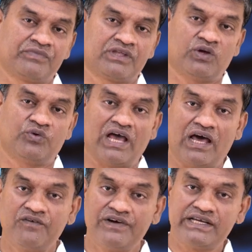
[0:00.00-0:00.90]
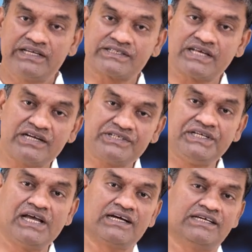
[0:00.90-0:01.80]
உங்களுடைய அறுவடைக்கு
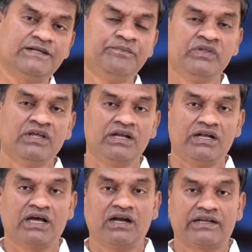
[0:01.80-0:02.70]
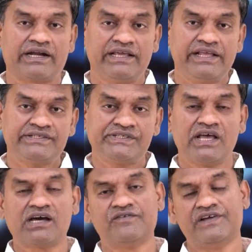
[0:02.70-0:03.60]
சாட்சியாக நாங்கள்
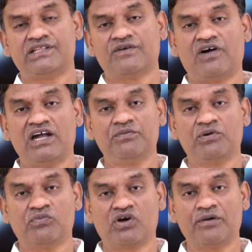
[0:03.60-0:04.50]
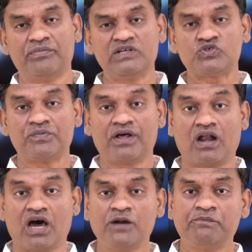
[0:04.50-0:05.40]
கடைசியாக வைத்த வாலிபர் முகாமிலே சுமார்
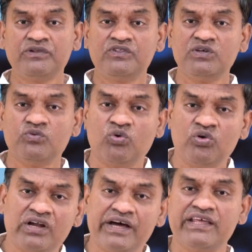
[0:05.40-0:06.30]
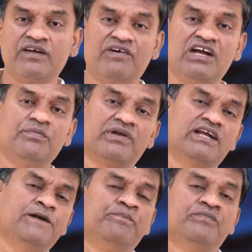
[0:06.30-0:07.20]
நாற்பத்தி ஓராயிரம்
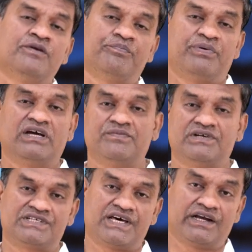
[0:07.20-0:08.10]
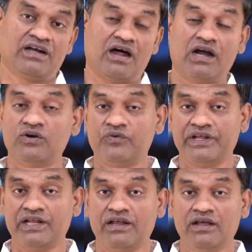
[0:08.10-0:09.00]
வாலிபர்கள் பங்கு பெற்றார்கள்
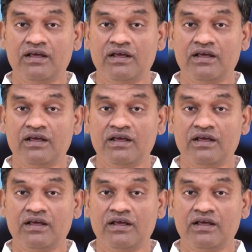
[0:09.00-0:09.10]
ஆண்டுடைய